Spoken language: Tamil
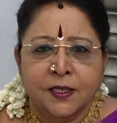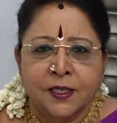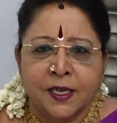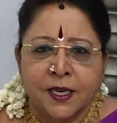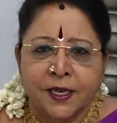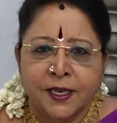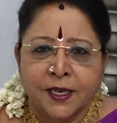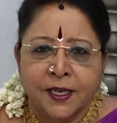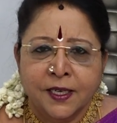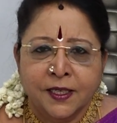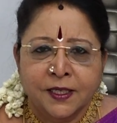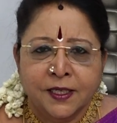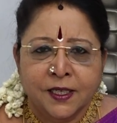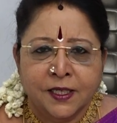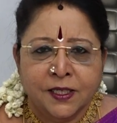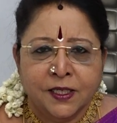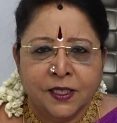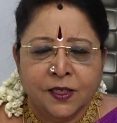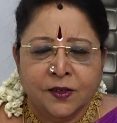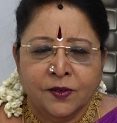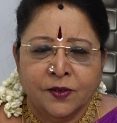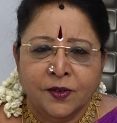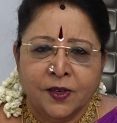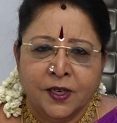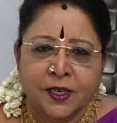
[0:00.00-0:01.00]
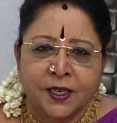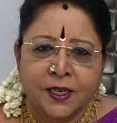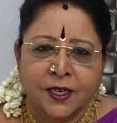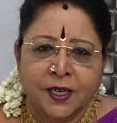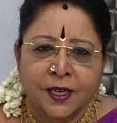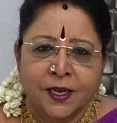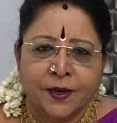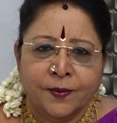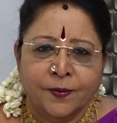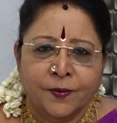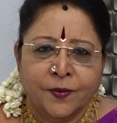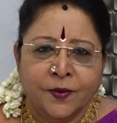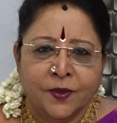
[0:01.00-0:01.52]
சண்டை சச்சரவுகளை
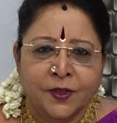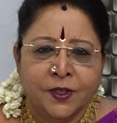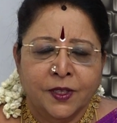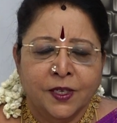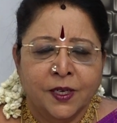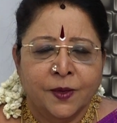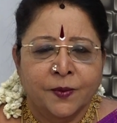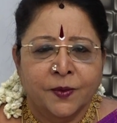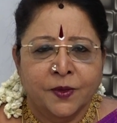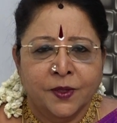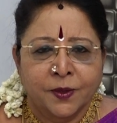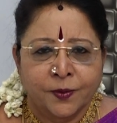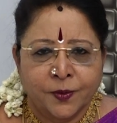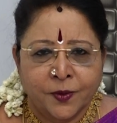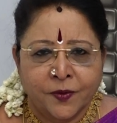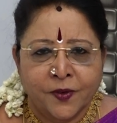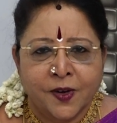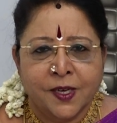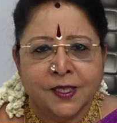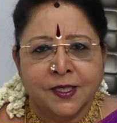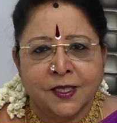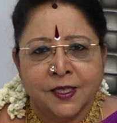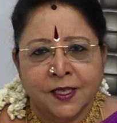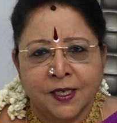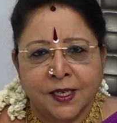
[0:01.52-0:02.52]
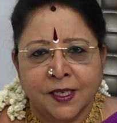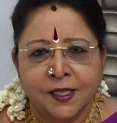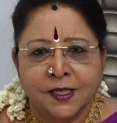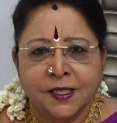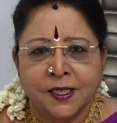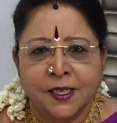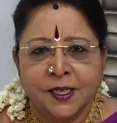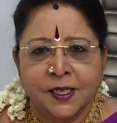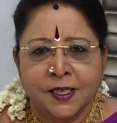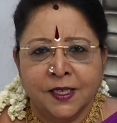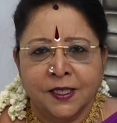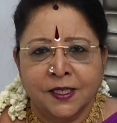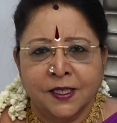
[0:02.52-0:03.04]
நான் வந்து நான் வந்து இப்போ வாஸ்து
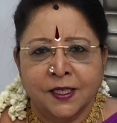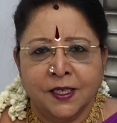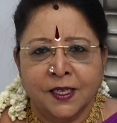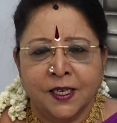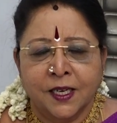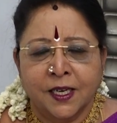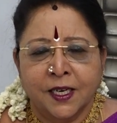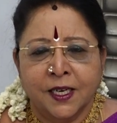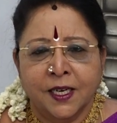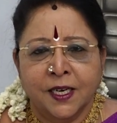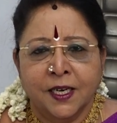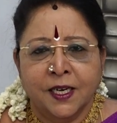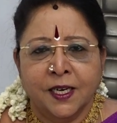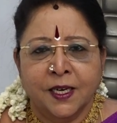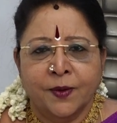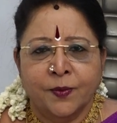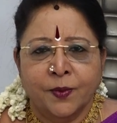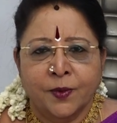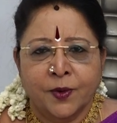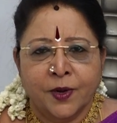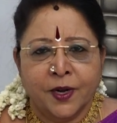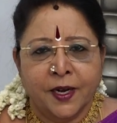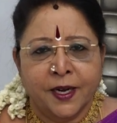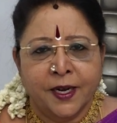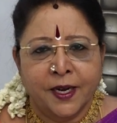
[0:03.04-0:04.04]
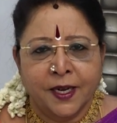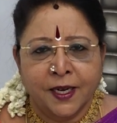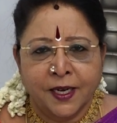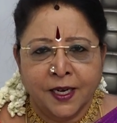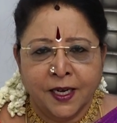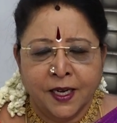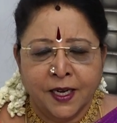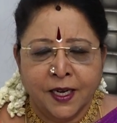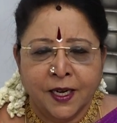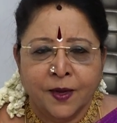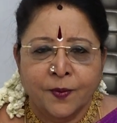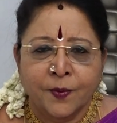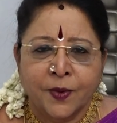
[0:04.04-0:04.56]
கன்சல்டேஷனுக்காக நான் போகிற
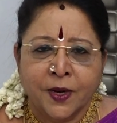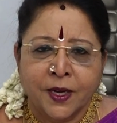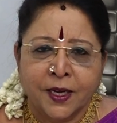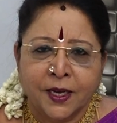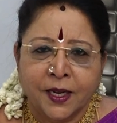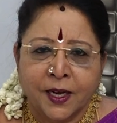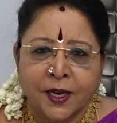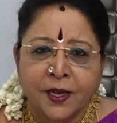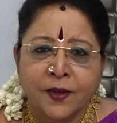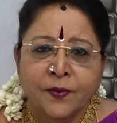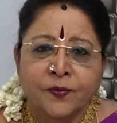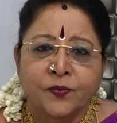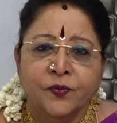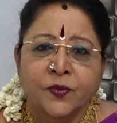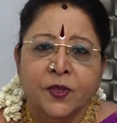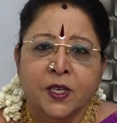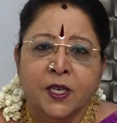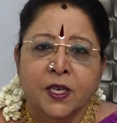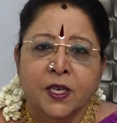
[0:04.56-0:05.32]
இடங்கள்லாம் பார்க்குறேன்